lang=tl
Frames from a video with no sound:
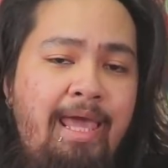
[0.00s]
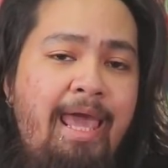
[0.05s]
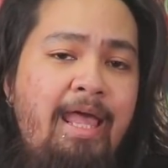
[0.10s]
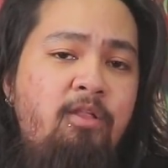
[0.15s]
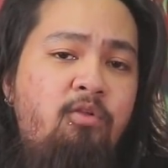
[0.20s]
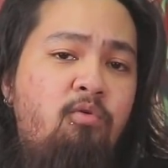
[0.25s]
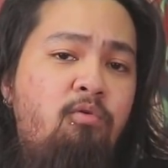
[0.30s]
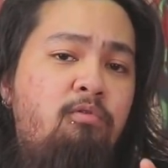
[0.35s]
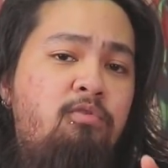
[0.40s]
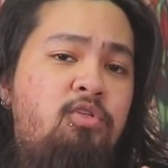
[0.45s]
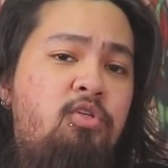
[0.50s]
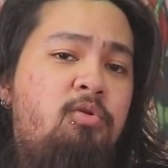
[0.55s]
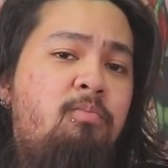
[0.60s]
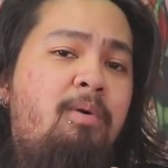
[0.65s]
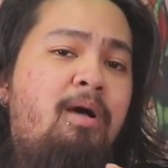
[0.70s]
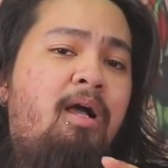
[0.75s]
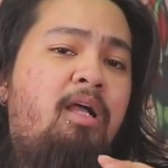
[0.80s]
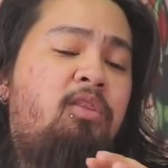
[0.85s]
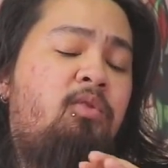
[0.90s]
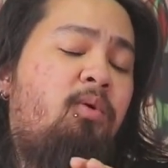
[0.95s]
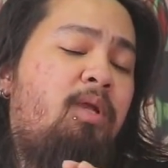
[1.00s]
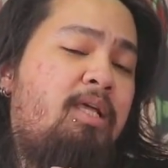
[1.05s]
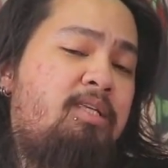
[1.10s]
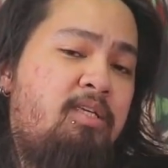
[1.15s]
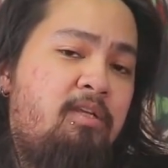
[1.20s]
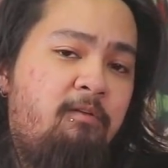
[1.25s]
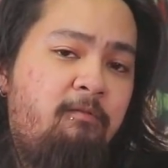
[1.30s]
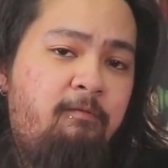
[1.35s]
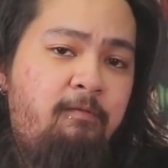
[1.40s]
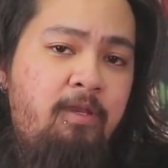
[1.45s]
And kung gusto nyo mga ganito
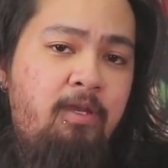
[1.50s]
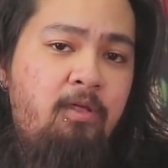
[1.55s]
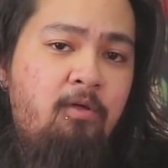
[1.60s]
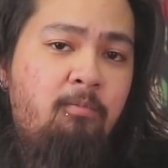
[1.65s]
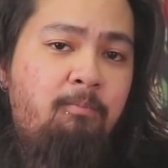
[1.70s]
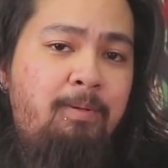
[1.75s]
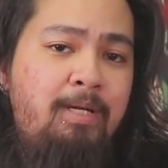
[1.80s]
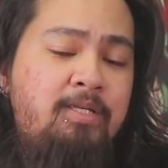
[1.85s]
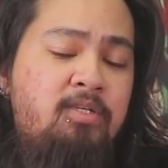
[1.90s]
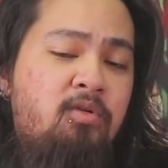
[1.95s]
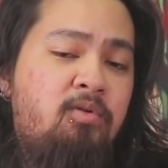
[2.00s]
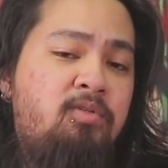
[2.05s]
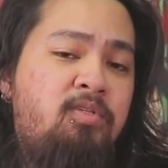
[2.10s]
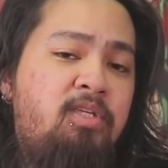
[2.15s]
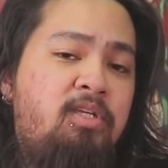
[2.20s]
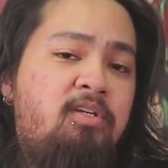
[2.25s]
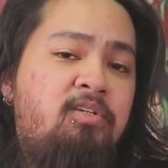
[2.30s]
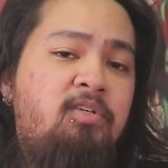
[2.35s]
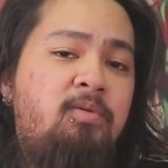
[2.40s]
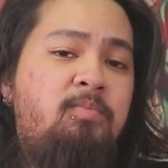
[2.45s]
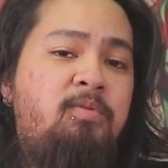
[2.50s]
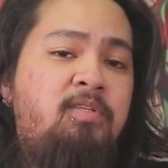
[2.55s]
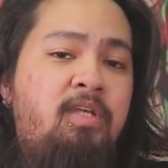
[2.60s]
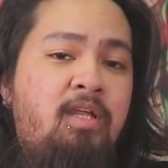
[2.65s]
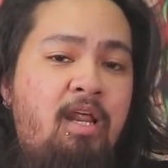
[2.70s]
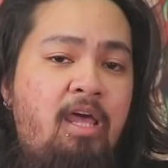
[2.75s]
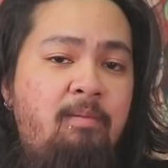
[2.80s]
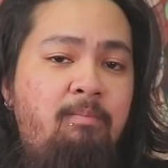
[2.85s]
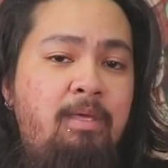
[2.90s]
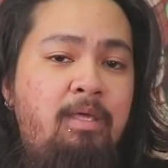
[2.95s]
klase ng video, please consider
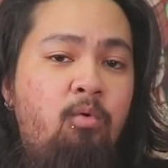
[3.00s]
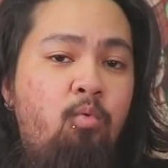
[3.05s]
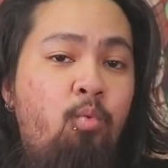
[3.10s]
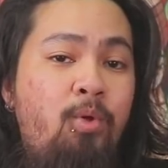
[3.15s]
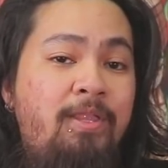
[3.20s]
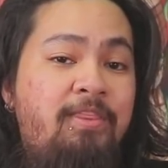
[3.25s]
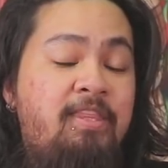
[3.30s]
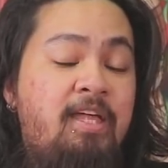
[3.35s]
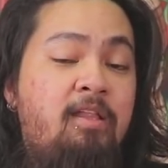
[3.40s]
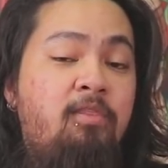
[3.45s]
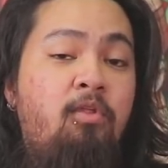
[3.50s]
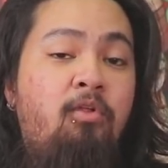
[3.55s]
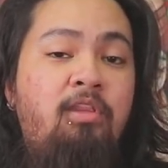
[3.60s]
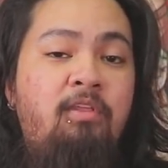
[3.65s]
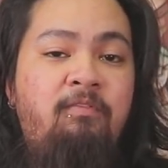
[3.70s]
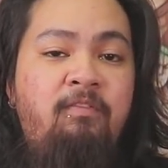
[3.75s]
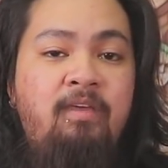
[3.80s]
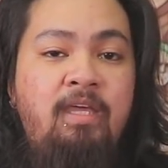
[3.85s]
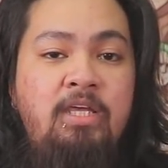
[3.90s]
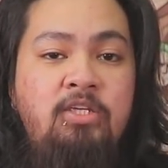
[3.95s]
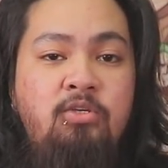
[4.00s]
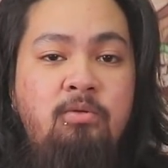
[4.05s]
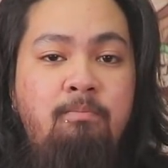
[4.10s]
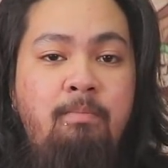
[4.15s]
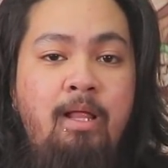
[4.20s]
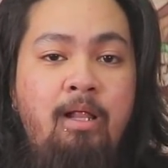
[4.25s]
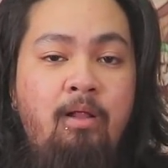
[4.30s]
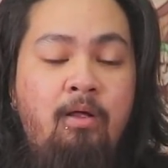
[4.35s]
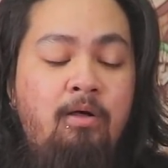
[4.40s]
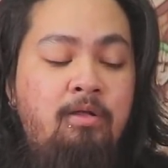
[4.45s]
subscribing with notification
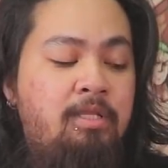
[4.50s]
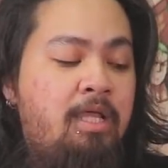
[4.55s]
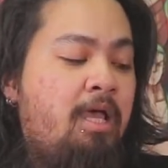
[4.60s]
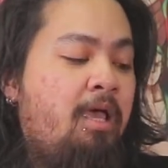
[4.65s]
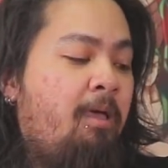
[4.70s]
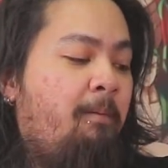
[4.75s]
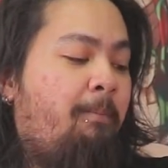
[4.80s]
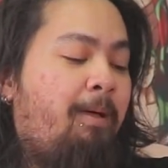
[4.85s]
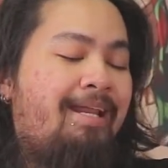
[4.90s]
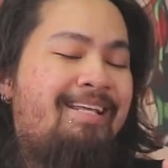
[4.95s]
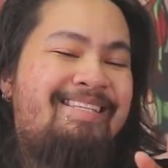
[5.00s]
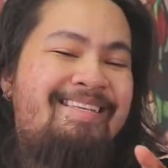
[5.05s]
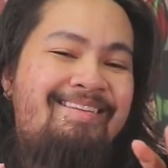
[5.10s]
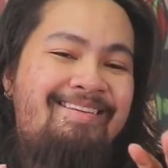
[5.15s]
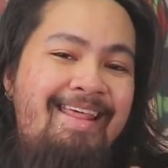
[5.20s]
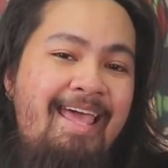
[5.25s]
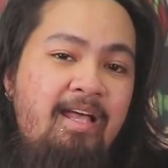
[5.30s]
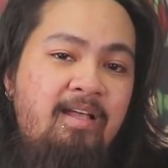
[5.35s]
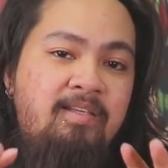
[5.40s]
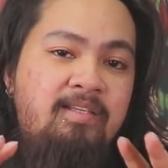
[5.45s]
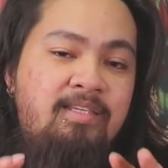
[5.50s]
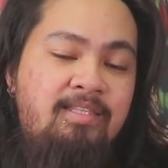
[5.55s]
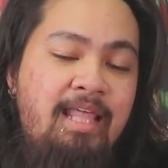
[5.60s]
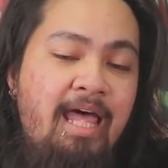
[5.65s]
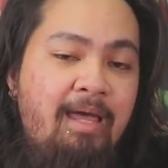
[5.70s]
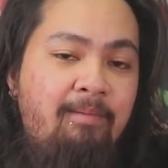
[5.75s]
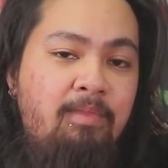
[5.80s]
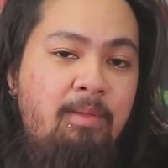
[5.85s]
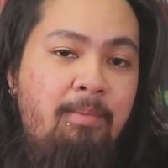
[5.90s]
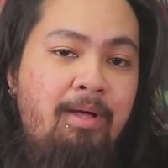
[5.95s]
bell on para sa next
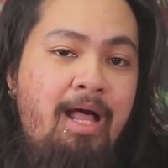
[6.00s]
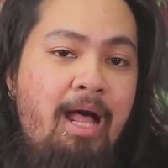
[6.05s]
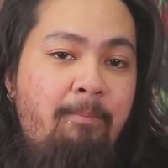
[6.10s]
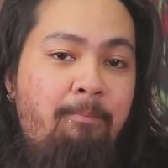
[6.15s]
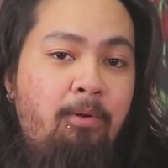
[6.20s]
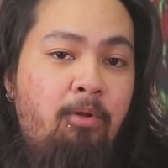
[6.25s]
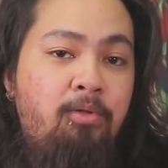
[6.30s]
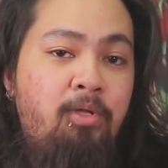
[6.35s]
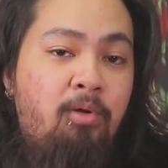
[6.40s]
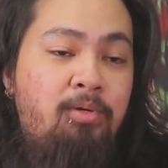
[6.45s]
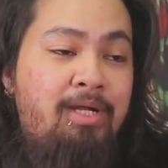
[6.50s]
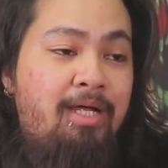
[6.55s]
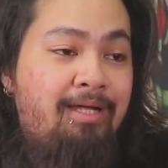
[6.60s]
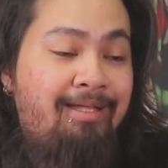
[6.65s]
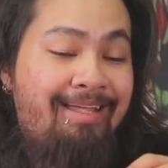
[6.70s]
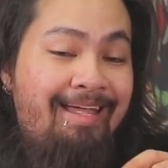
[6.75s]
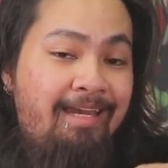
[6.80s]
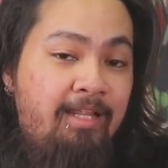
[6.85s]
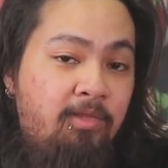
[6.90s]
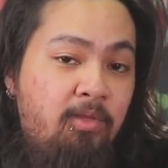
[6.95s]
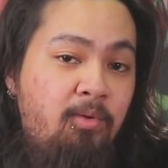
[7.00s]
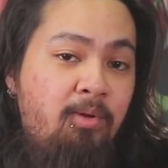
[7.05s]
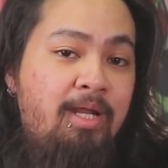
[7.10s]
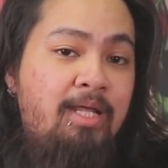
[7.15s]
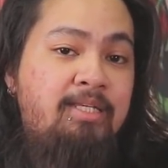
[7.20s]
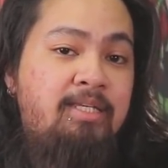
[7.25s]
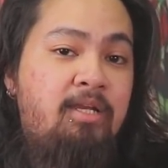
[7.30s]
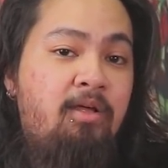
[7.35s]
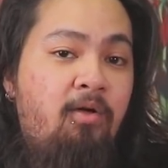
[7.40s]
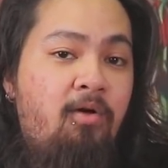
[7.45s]
time na mag-upload ako ng ganitong
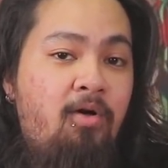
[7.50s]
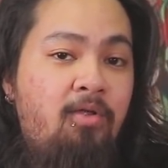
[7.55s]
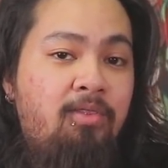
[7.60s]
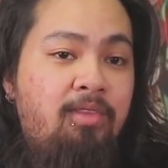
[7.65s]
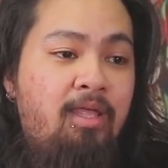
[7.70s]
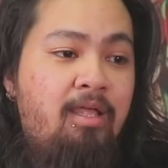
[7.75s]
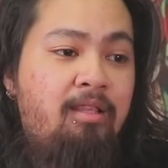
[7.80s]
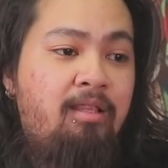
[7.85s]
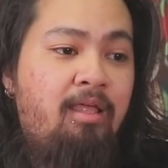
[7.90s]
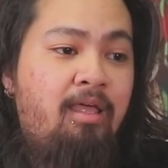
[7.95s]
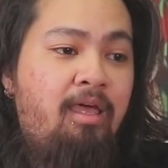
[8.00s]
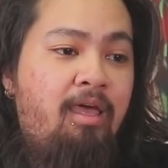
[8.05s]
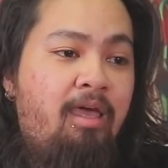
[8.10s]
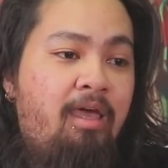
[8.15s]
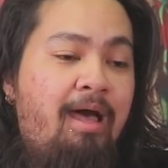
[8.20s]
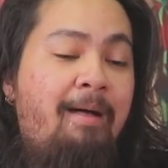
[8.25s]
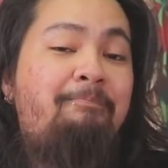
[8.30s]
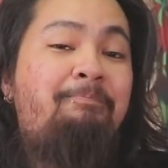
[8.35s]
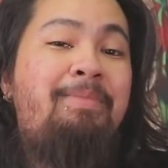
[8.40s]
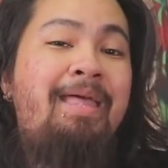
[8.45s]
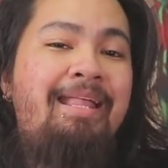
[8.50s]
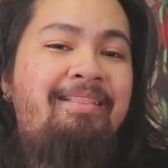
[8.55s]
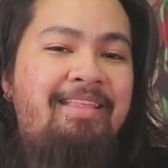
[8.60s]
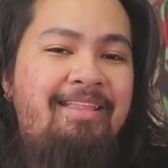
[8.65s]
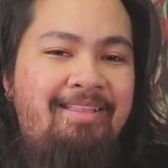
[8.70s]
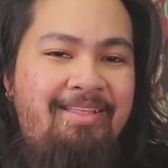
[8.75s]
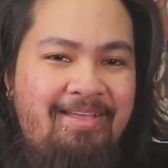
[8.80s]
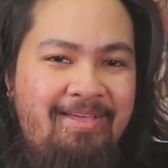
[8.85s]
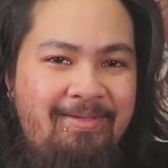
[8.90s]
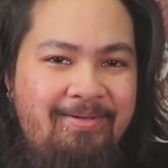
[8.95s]
klase ng content, eh,
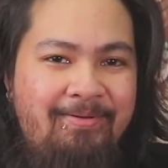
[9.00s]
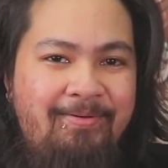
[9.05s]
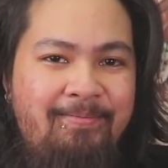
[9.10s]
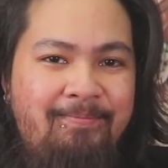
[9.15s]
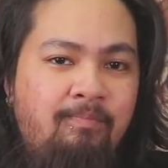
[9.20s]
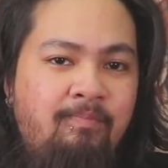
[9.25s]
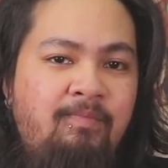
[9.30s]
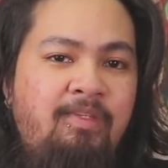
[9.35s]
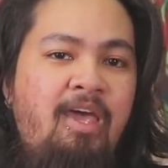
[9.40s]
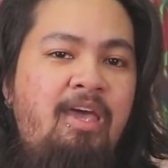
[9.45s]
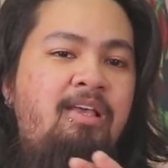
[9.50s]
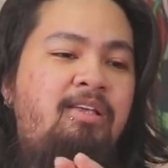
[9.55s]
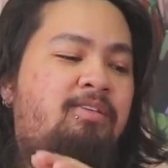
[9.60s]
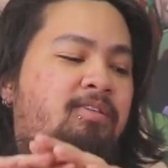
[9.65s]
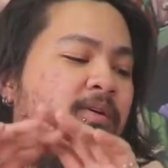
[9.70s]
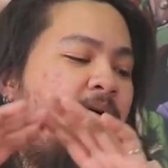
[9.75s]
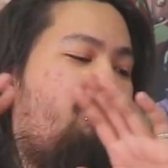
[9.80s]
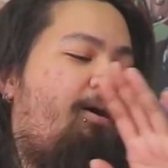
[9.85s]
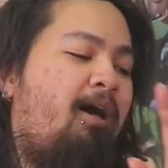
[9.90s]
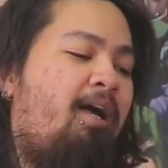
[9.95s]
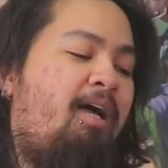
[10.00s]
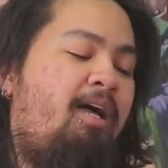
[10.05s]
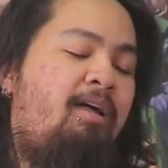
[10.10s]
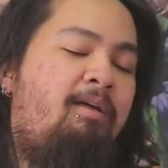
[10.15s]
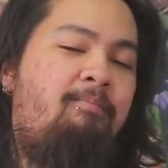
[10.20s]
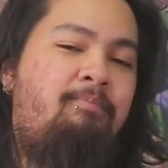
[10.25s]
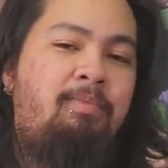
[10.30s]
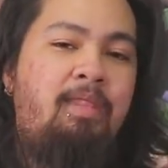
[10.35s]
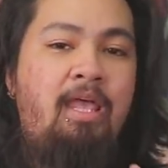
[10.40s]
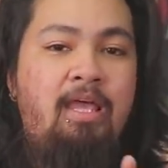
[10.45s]
updated kayo. Okay, so uh,
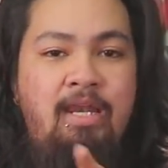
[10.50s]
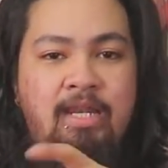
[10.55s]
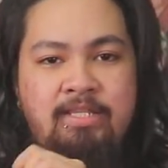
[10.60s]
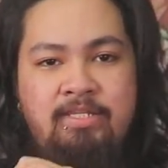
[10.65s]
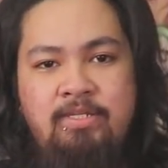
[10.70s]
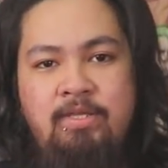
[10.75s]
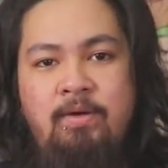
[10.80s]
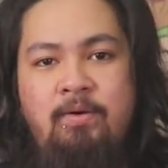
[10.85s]
let's